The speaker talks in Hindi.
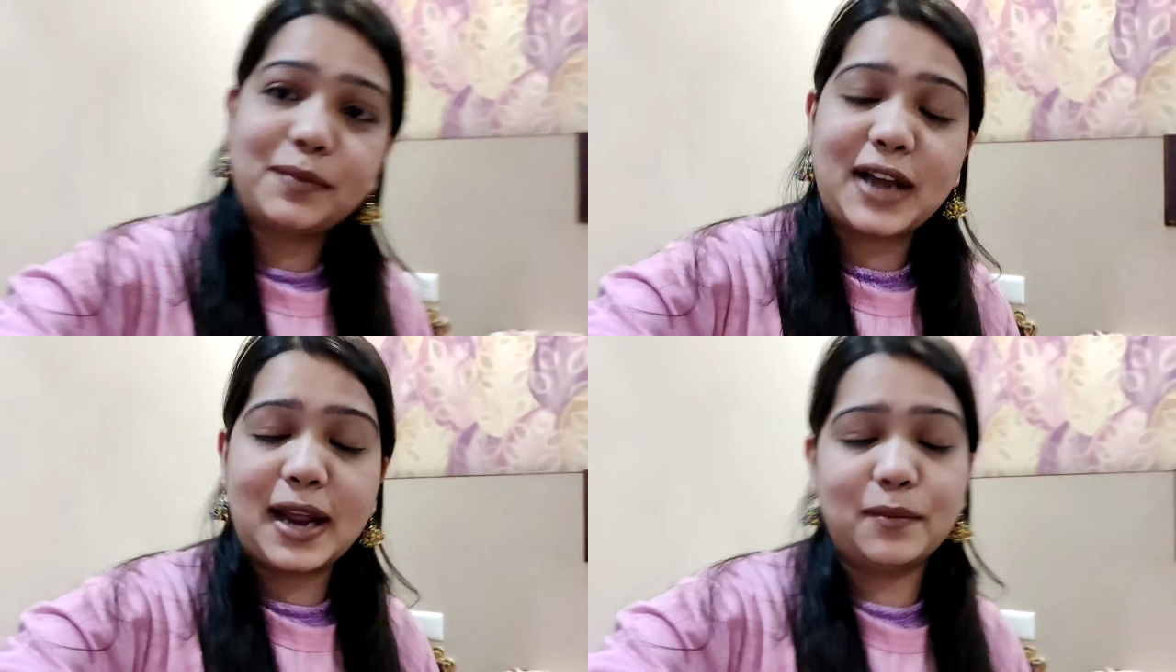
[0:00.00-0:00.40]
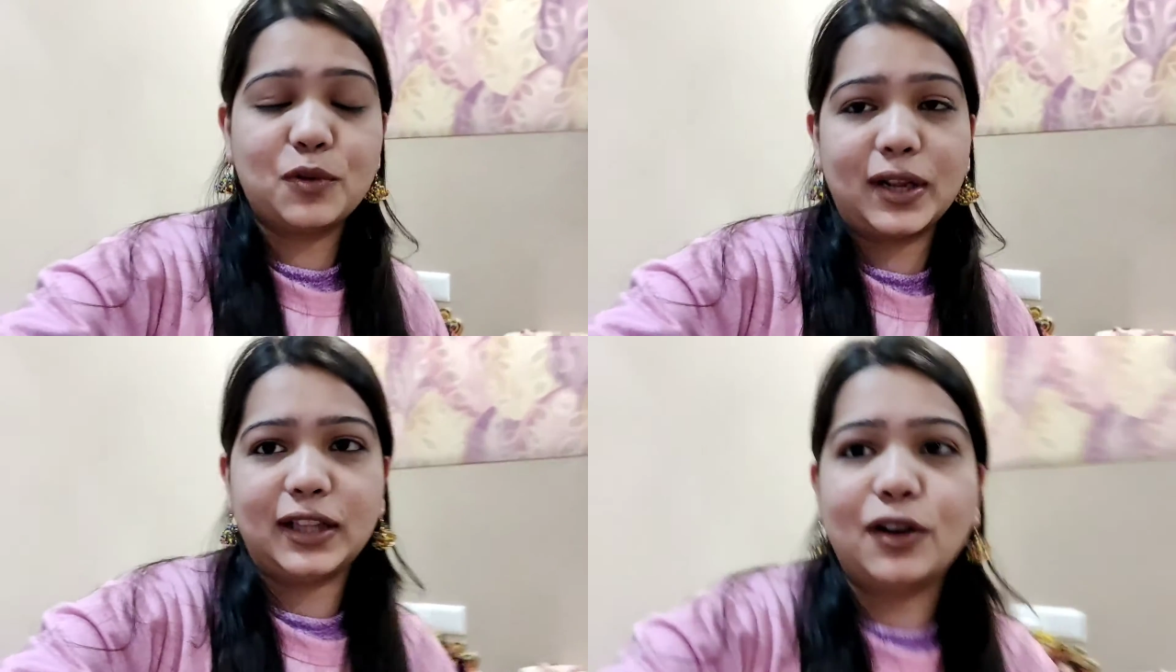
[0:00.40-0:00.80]
जब टाइम
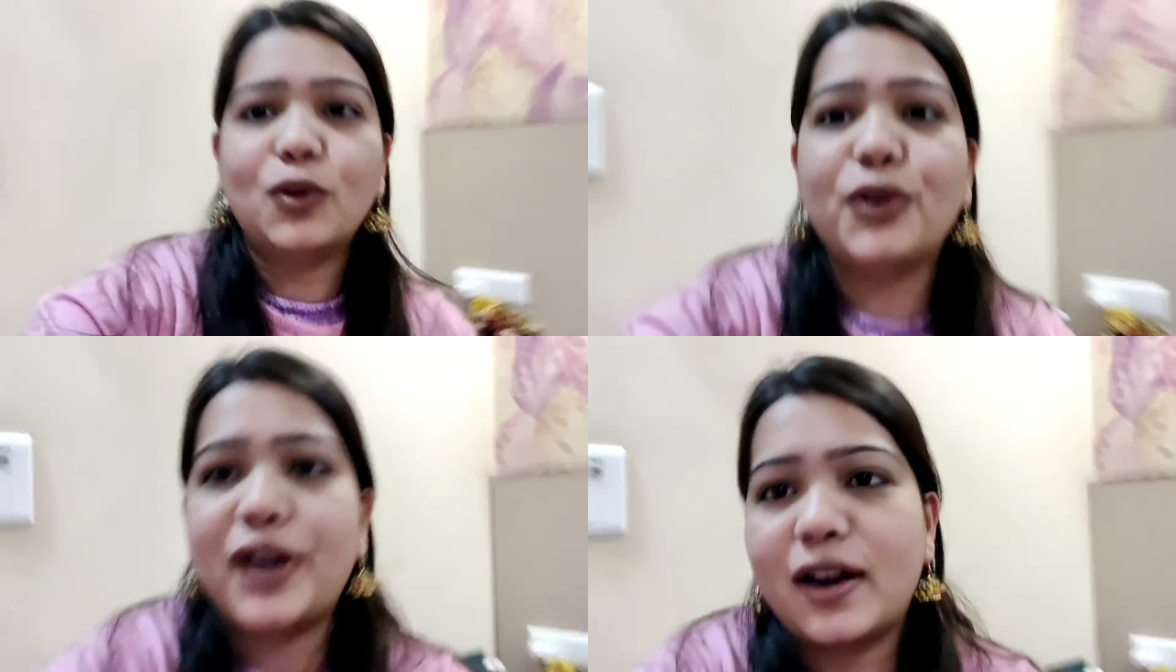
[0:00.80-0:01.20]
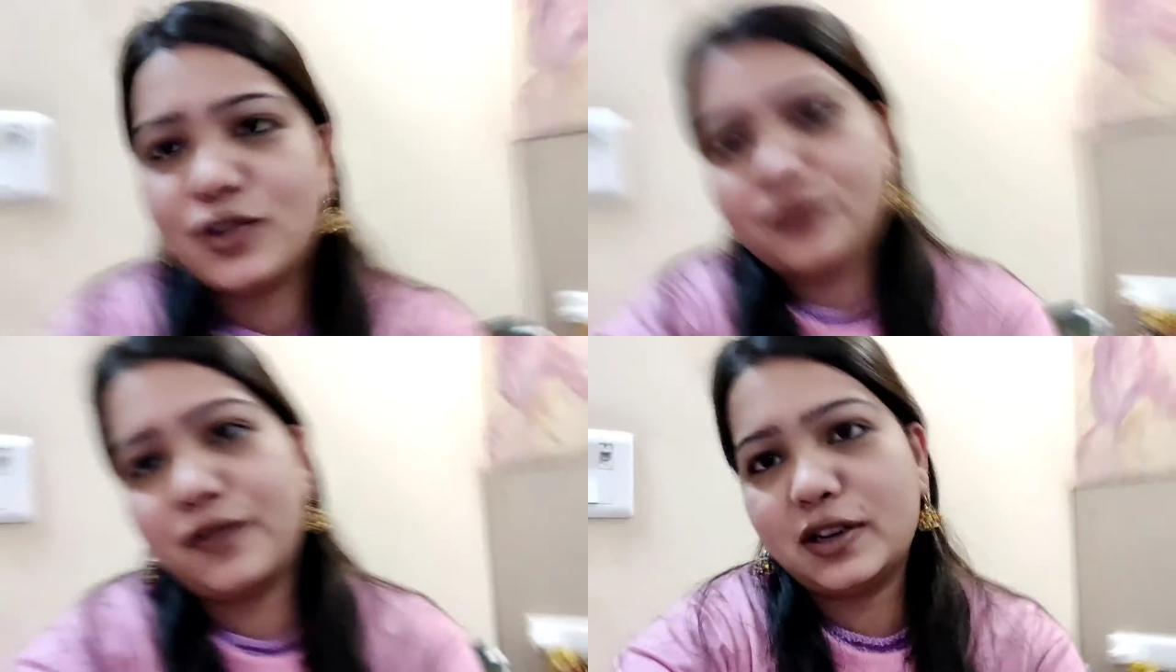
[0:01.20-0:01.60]
हुआ था कोरोना
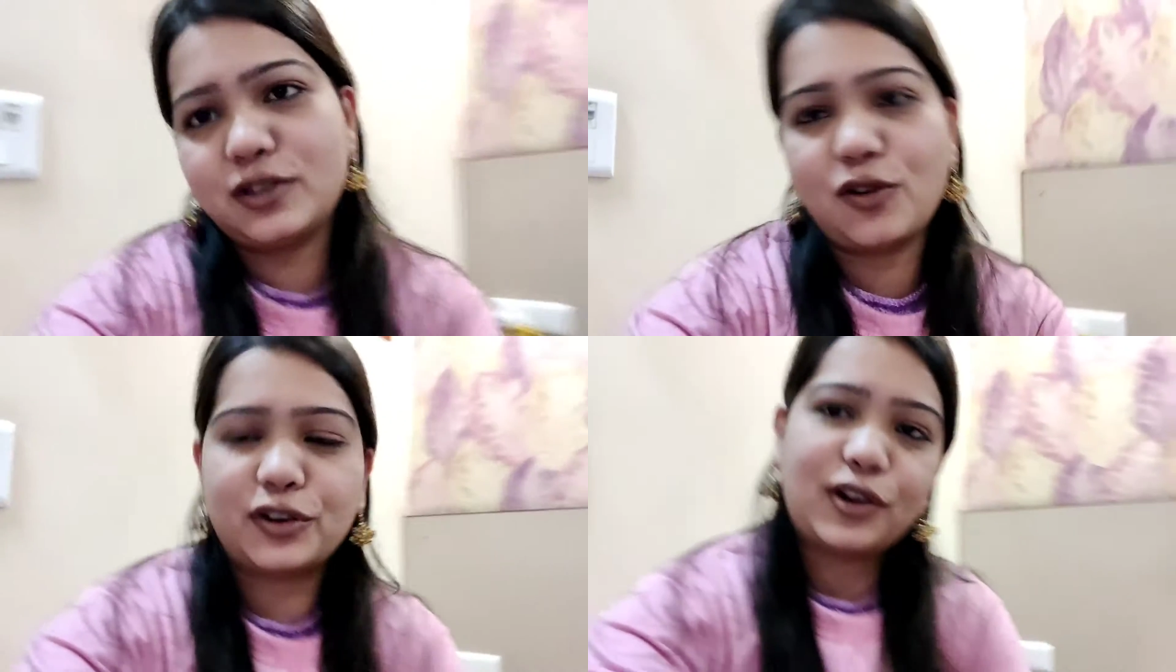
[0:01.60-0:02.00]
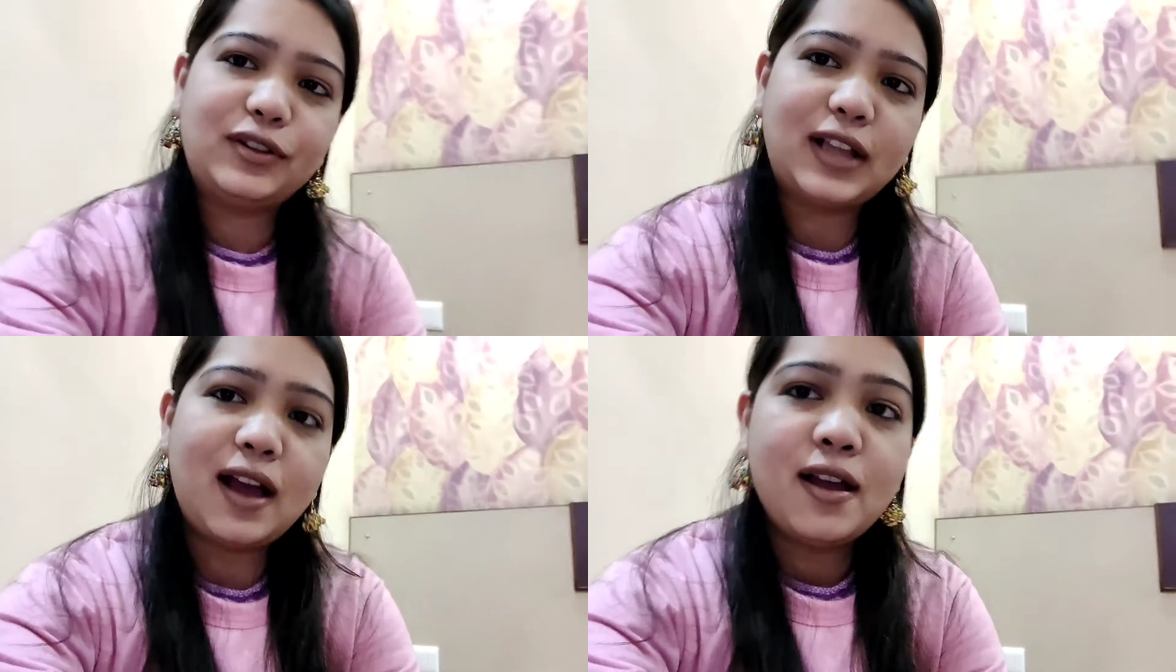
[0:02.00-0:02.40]
का जो फर्स्ट
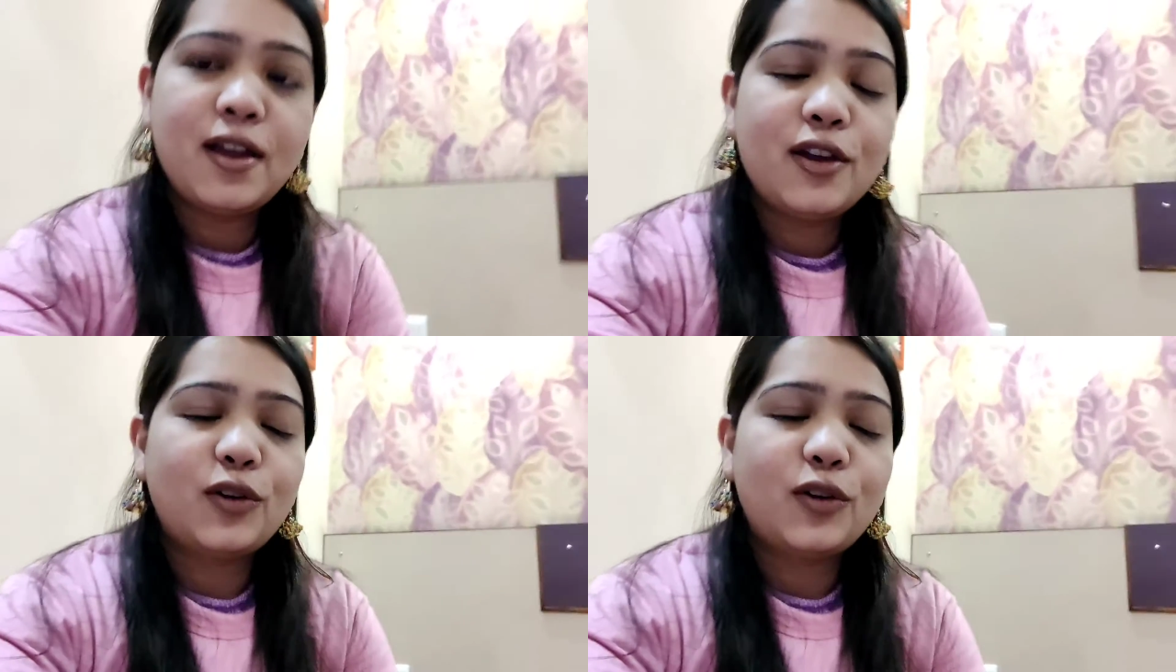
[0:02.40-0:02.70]
लॉकडाउन था